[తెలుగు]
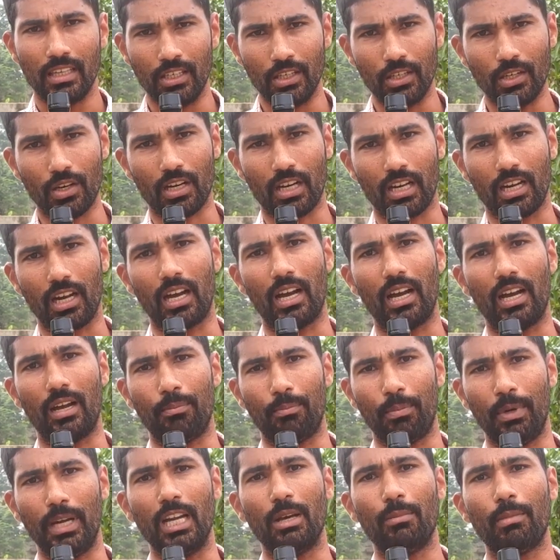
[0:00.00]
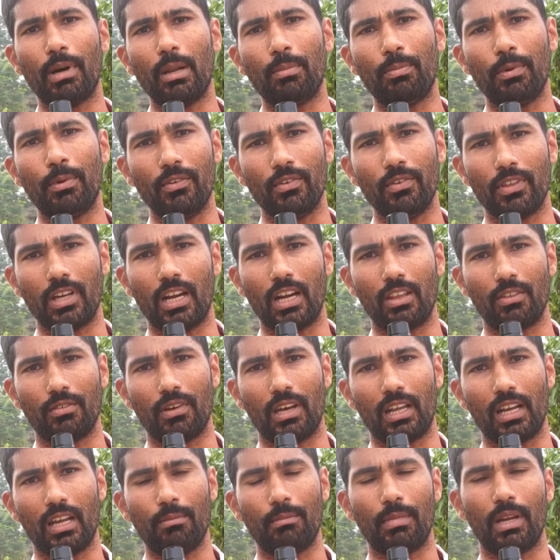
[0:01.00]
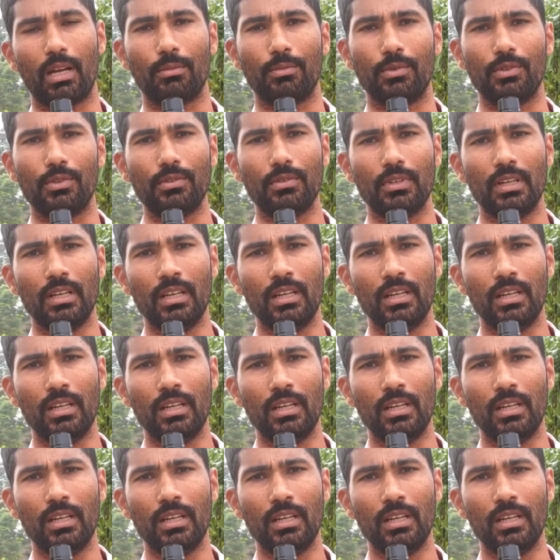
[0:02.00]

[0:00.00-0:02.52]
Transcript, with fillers: ఈ యొక్క పిండ మార్పిడి విధానం ద్వారా మనము